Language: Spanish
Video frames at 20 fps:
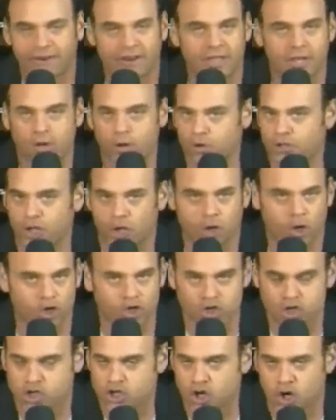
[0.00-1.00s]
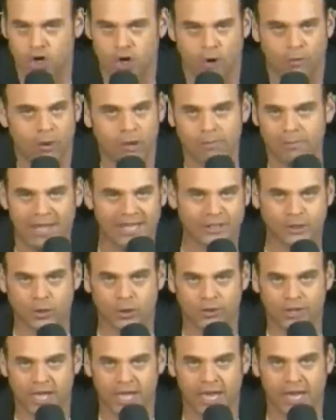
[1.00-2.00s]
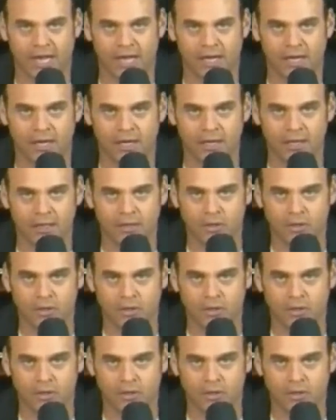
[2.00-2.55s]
Freddy Roach dijo, yo no voy más con él.